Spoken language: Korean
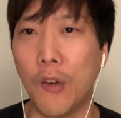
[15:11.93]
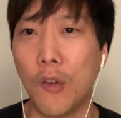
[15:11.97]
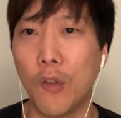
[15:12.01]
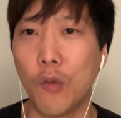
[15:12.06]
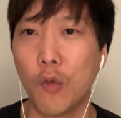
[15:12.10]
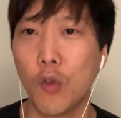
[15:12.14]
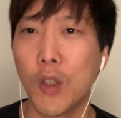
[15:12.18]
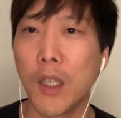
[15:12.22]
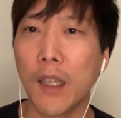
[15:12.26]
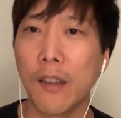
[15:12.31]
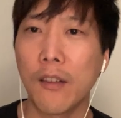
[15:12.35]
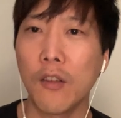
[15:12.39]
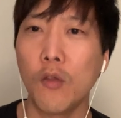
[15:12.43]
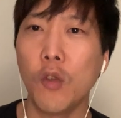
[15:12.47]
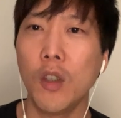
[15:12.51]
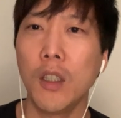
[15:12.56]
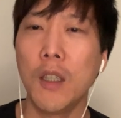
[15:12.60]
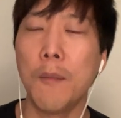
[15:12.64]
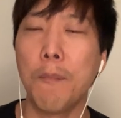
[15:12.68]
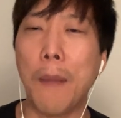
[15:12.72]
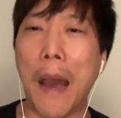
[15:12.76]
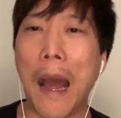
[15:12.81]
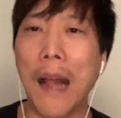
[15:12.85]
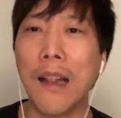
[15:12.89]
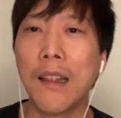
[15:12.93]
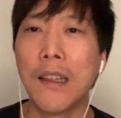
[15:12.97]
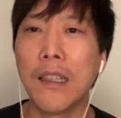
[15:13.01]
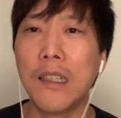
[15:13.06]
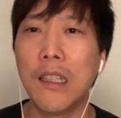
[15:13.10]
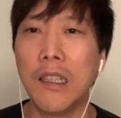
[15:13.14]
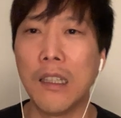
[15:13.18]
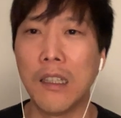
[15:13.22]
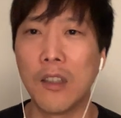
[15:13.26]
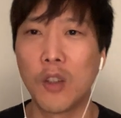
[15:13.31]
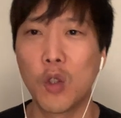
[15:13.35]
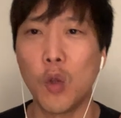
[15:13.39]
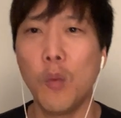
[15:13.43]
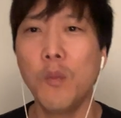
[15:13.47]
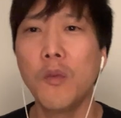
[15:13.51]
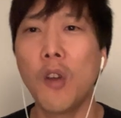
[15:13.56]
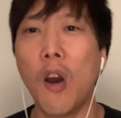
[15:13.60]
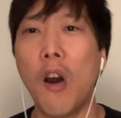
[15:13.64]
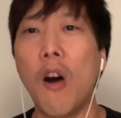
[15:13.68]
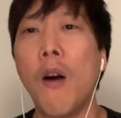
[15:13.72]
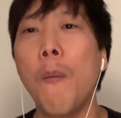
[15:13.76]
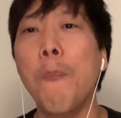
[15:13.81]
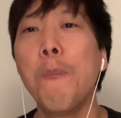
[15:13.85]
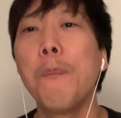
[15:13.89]
우리가 쓰고 있는 말들을 좀 더
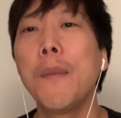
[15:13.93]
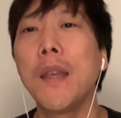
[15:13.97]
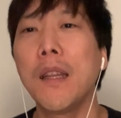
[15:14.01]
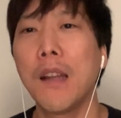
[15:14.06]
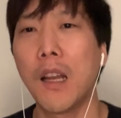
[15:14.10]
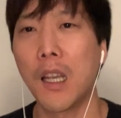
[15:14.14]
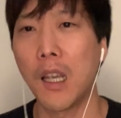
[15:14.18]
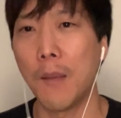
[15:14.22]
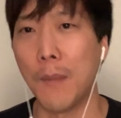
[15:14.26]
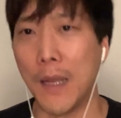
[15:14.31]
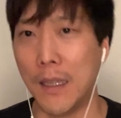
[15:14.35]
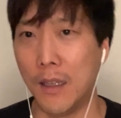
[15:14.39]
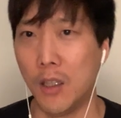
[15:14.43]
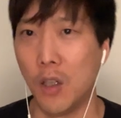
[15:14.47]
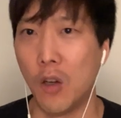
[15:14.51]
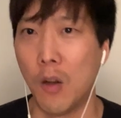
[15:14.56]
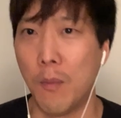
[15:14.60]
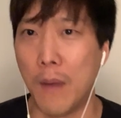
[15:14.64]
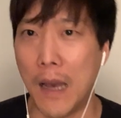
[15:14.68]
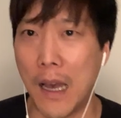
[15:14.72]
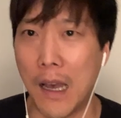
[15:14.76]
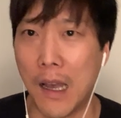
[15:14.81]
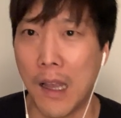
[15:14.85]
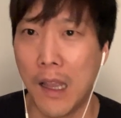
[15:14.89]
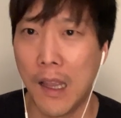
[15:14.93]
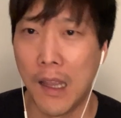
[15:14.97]
엄밀하게 만들어 봐.